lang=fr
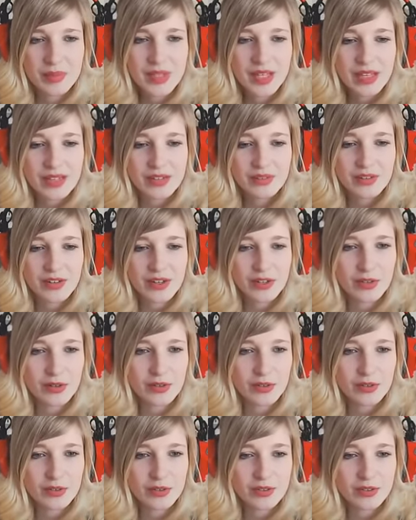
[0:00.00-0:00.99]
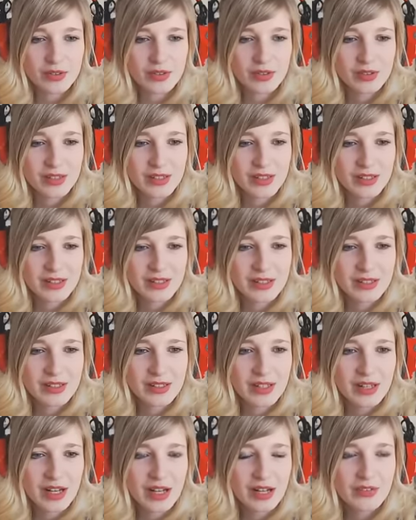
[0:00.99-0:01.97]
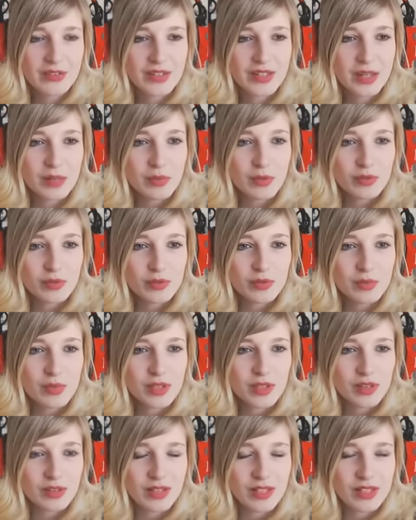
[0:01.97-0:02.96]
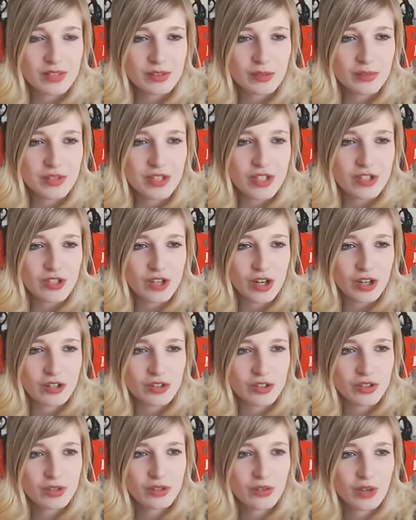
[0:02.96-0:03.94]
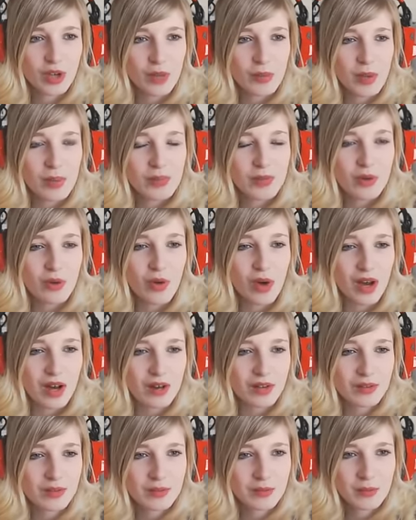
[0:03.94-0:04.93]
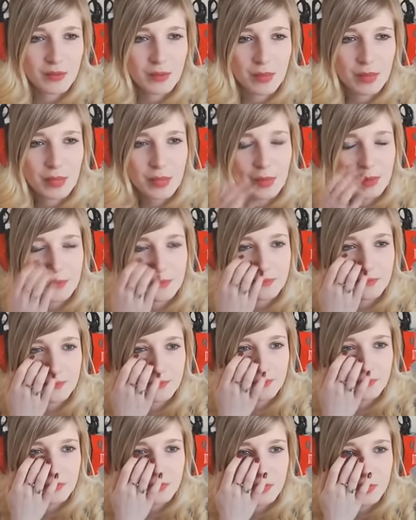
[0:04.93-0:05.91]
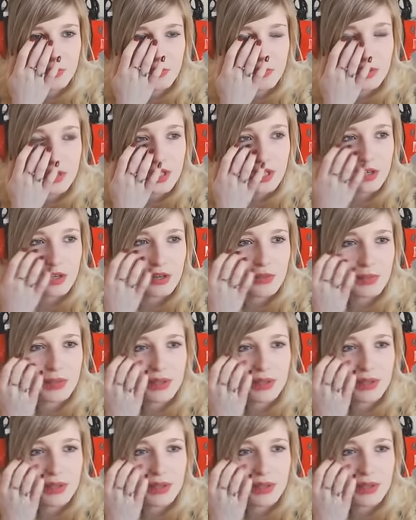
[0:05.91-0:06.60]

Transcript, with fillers: effrayante. Elle fait tellement toute mignonne avec son petit short. On n'aurait pas pu croire. Hein. Je veux dire, euh, maintenant, on